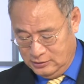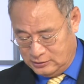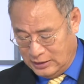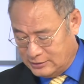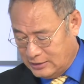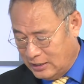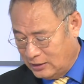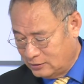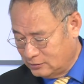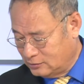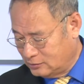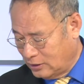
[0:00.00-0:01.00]
大家
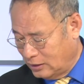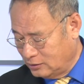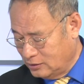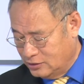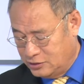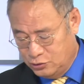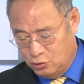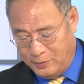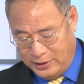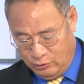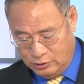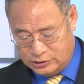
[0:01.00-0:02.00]
当你进入
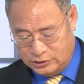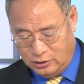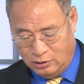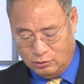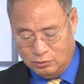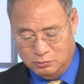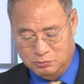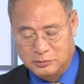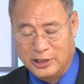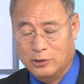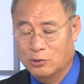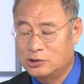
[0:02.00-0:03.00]
美国之后，
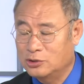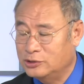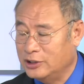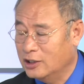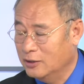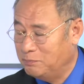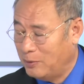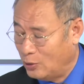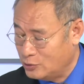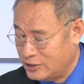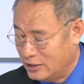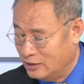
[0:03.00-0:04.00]
美国就是一个保
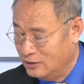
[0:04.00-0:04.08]
险。